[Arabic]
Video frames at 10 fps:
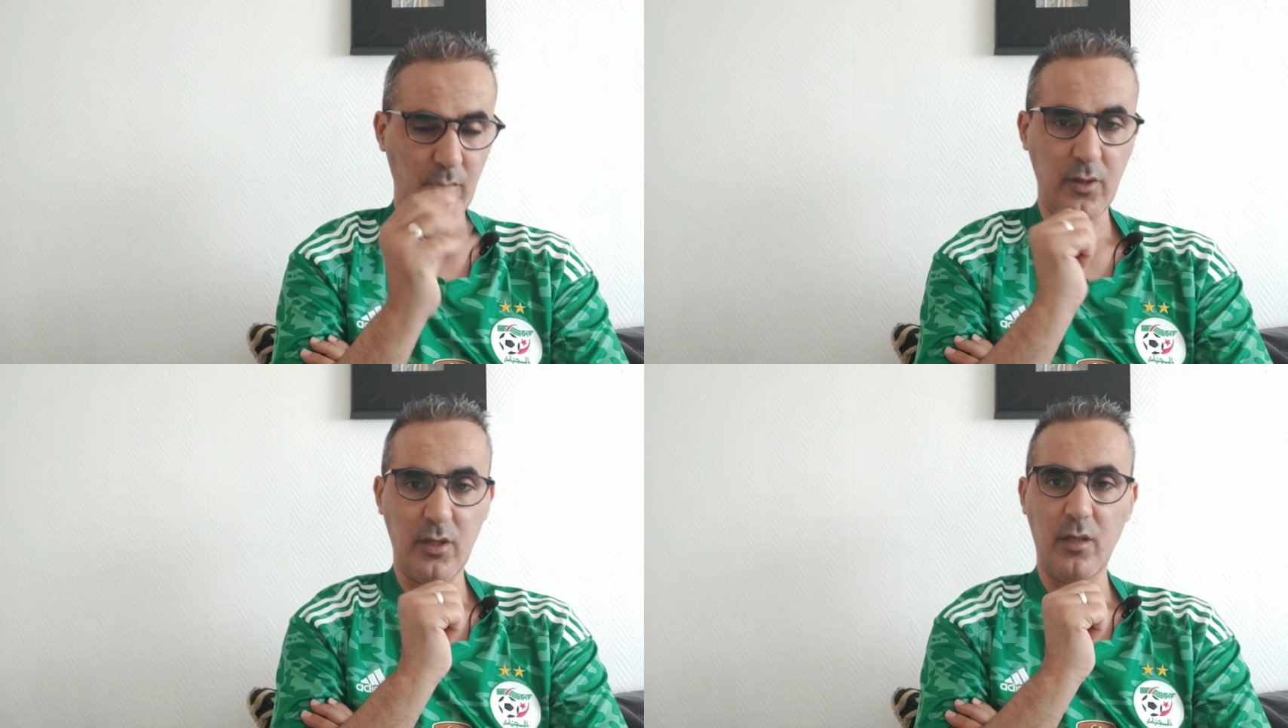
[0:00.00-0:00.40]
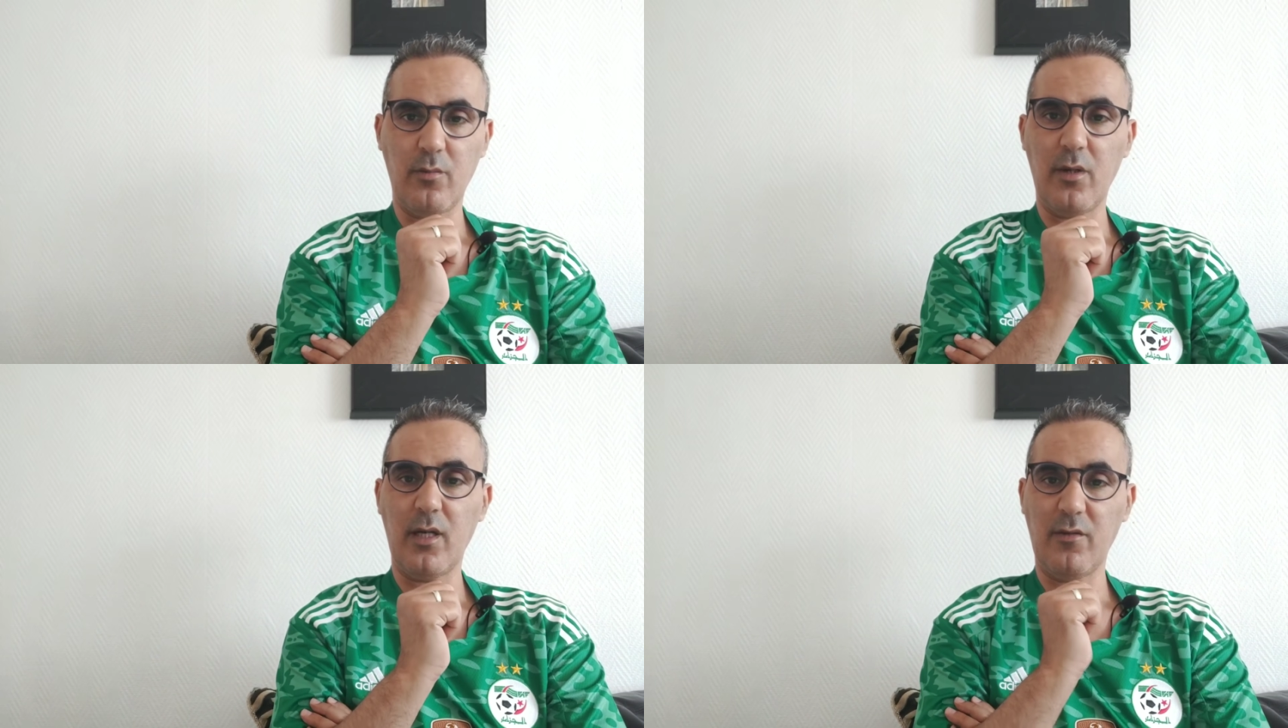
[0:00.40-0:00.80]

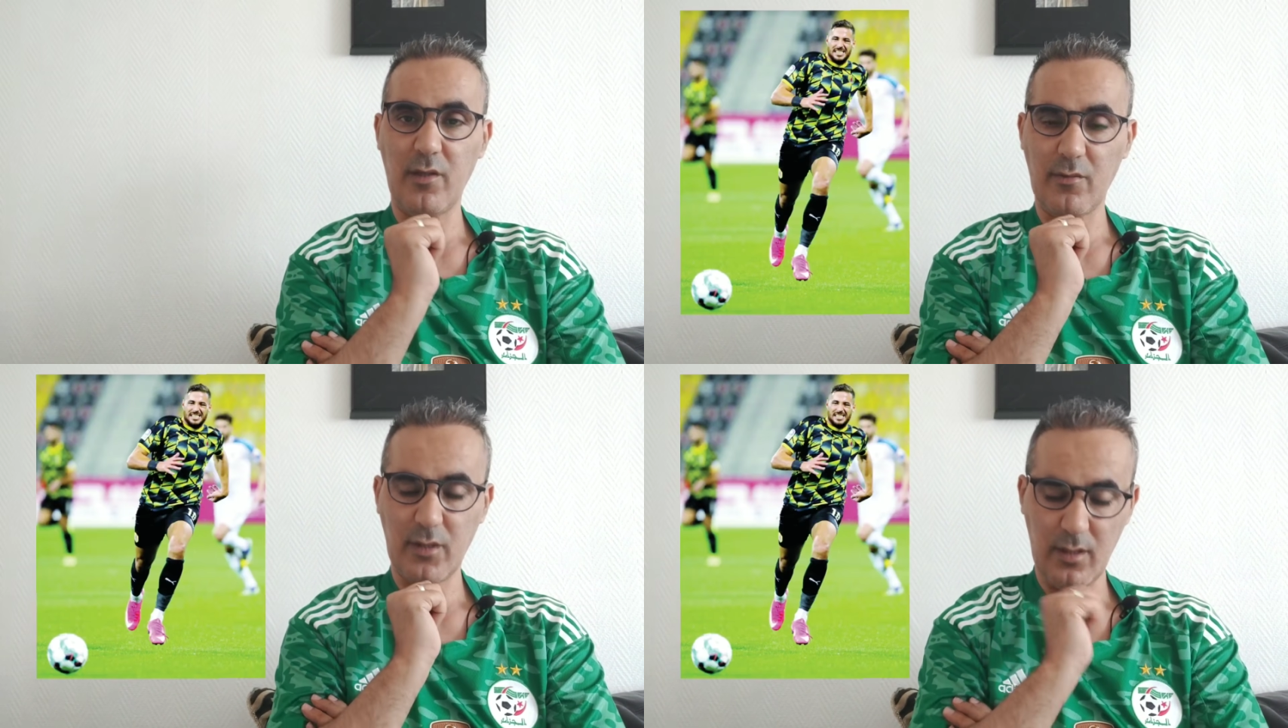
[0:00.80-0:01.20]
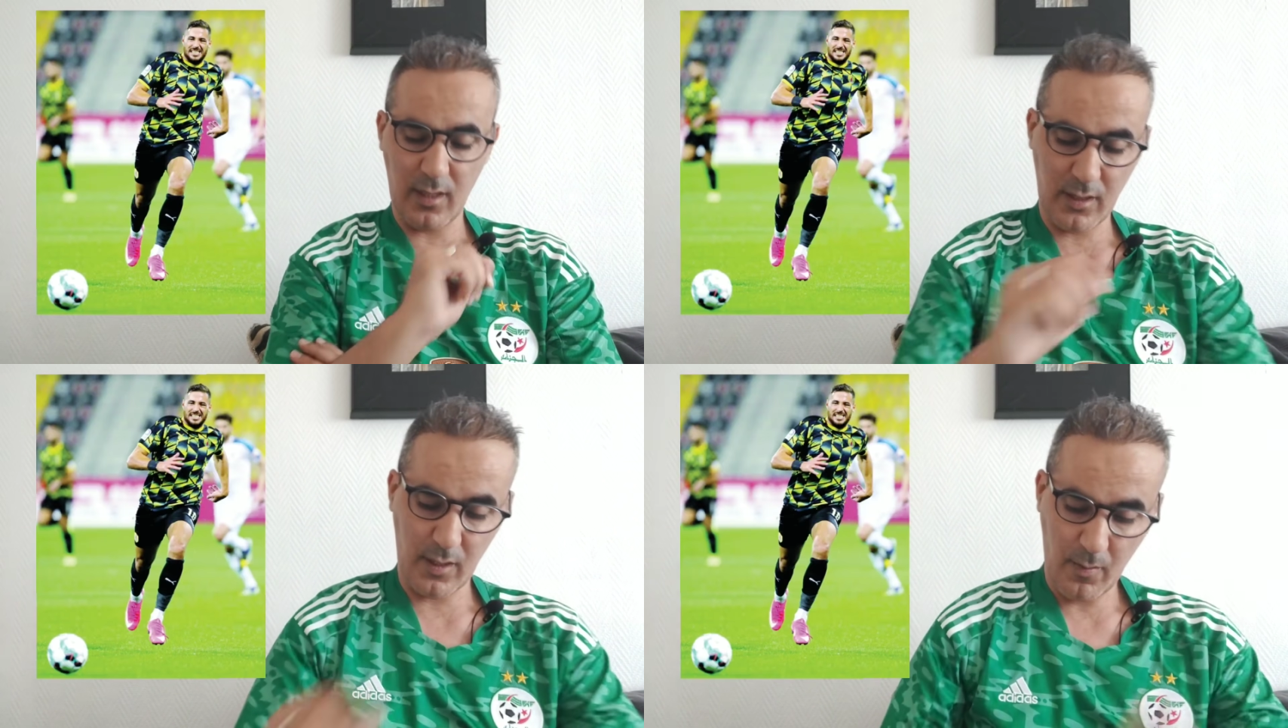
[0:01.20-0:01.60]
بجانب بلايلي في نفس
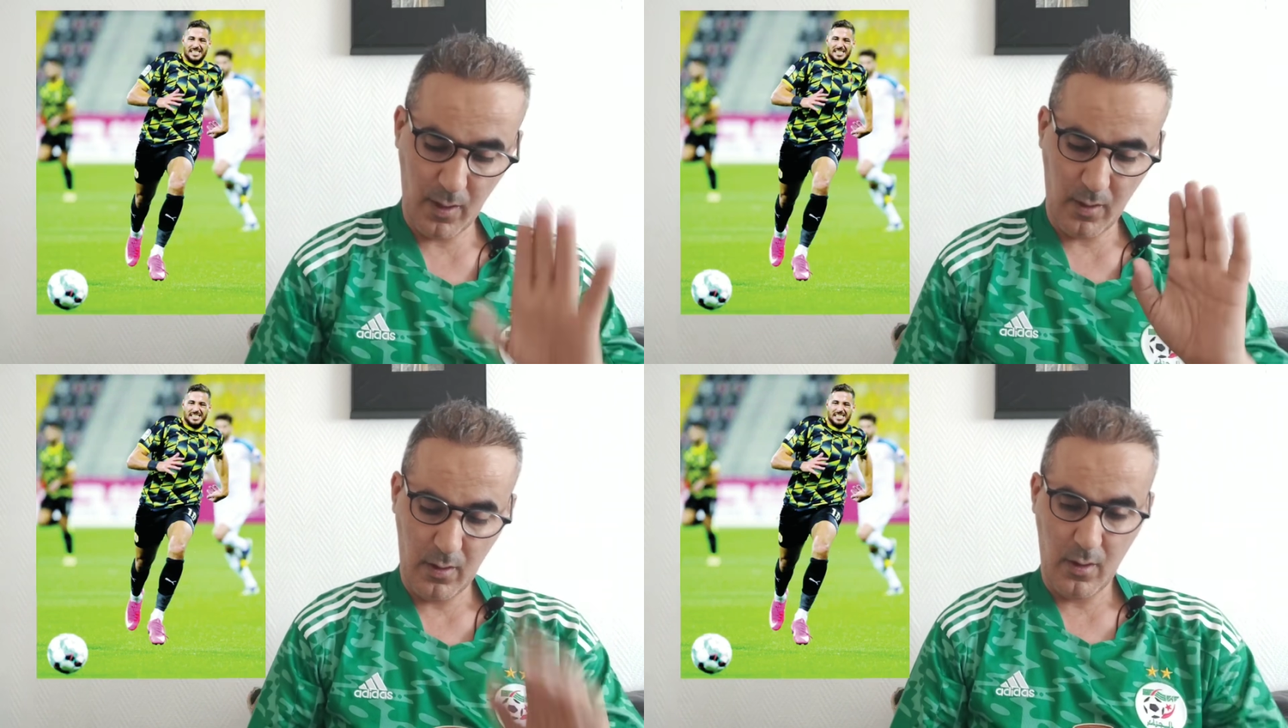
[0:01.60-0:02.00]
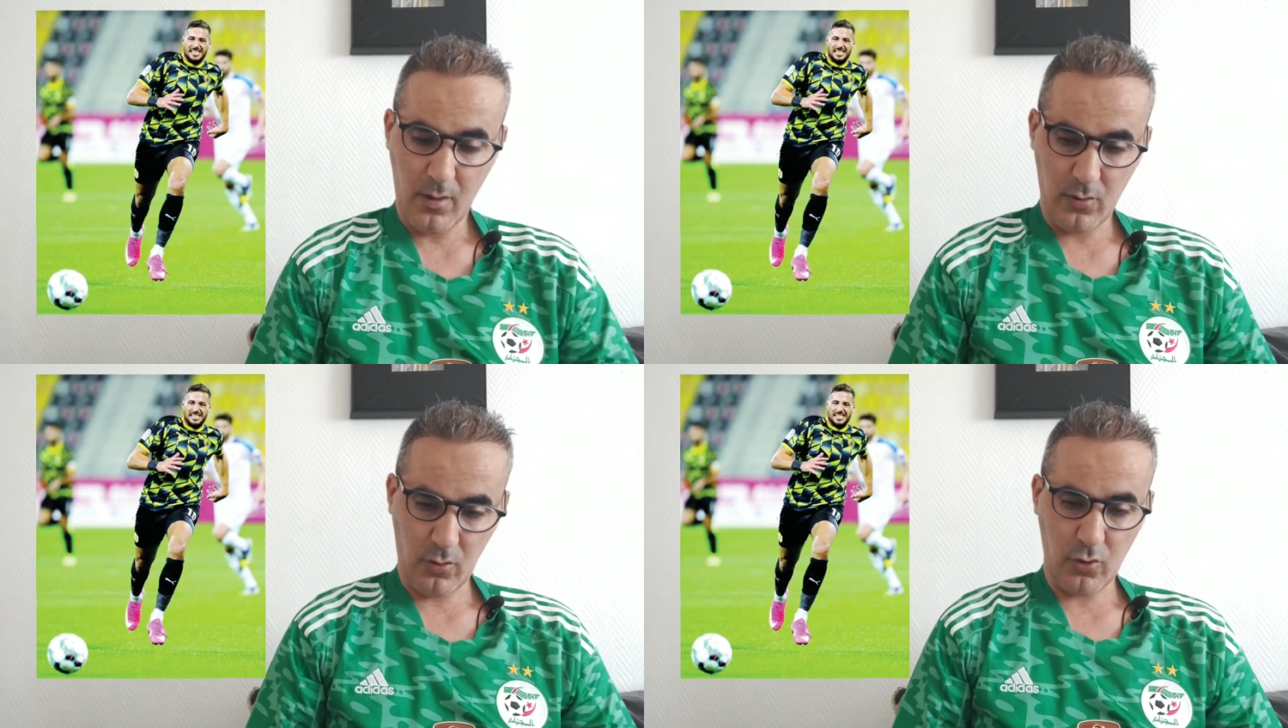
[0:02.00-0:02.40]
النادي
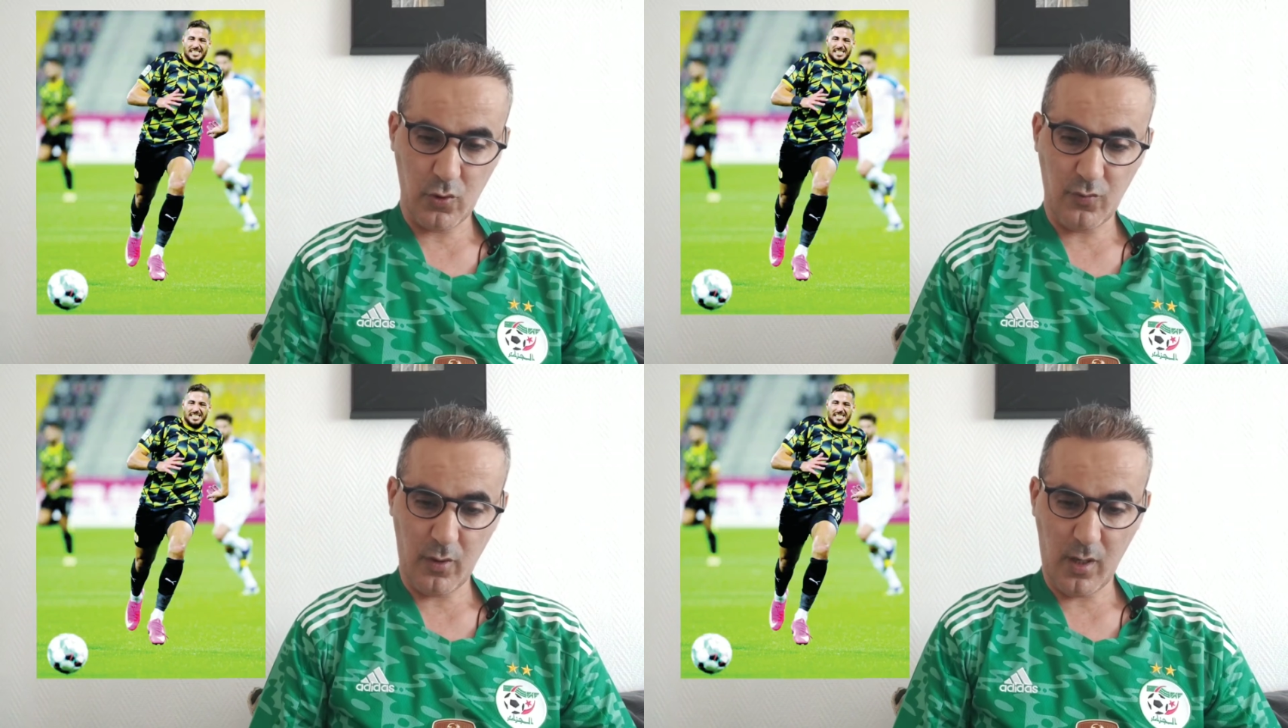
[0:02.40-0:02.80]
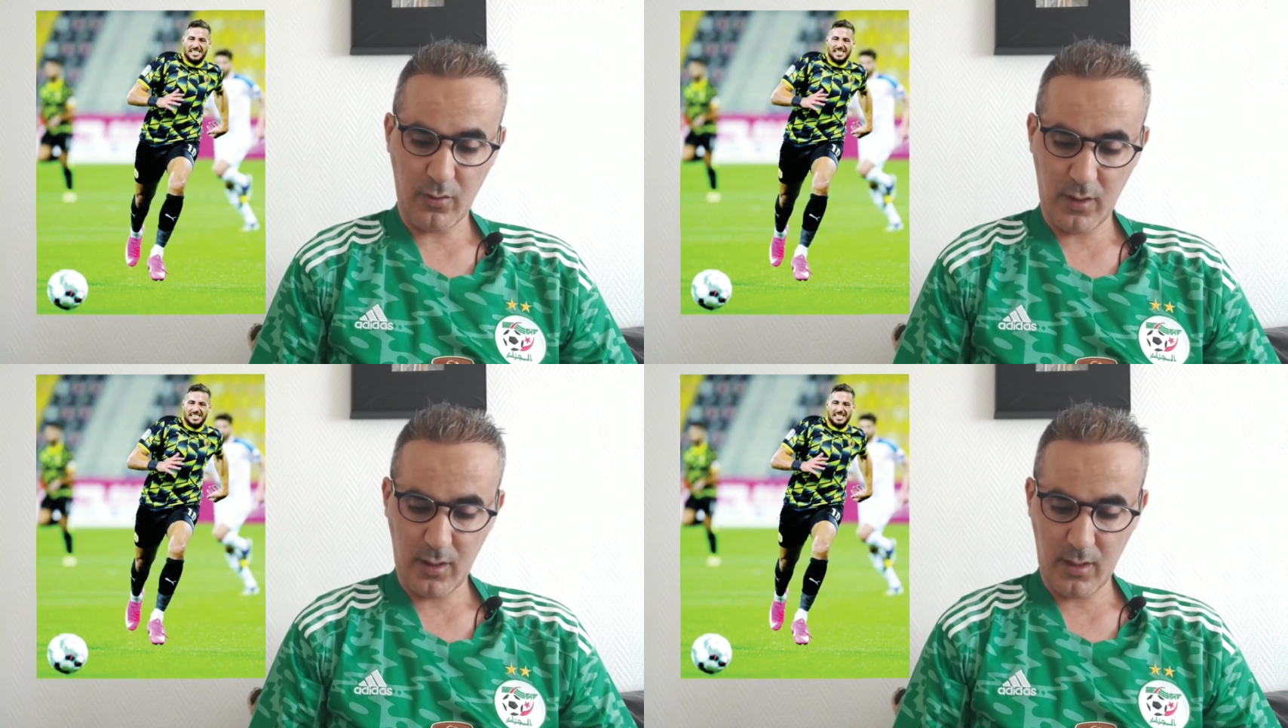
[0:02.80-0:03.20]
دوك نشوفوا
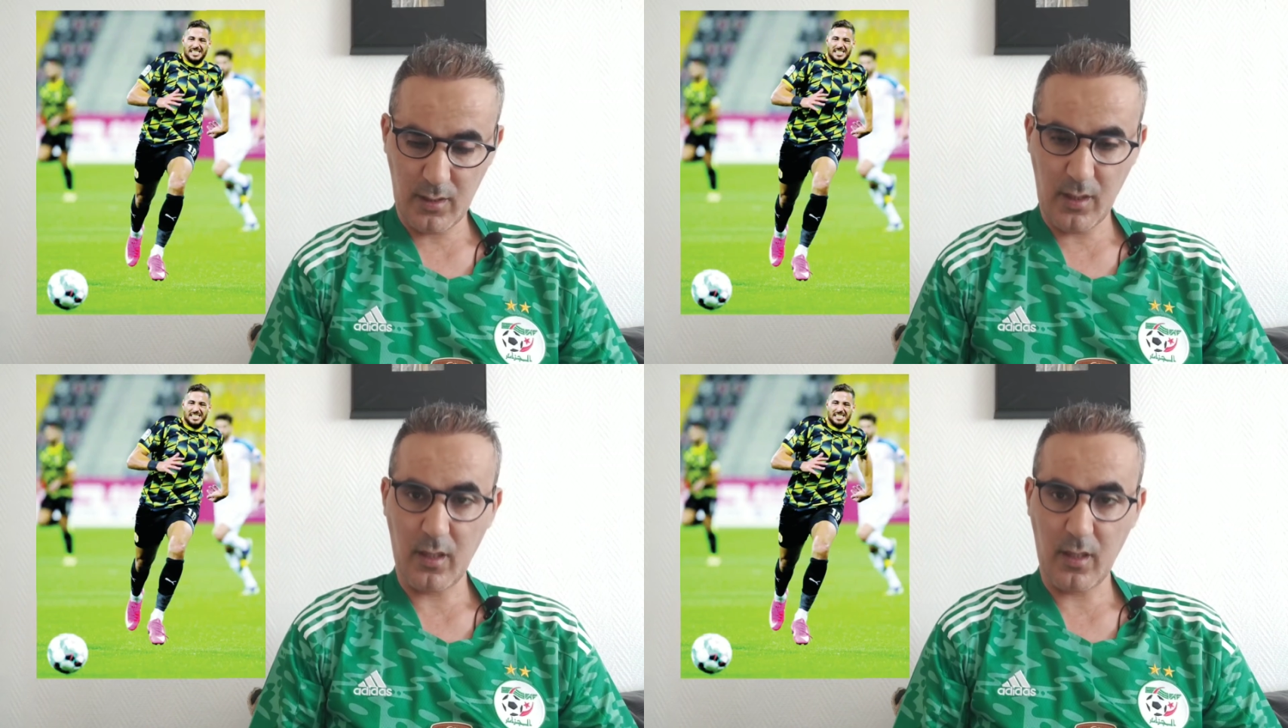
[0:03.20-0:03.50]
خاوتي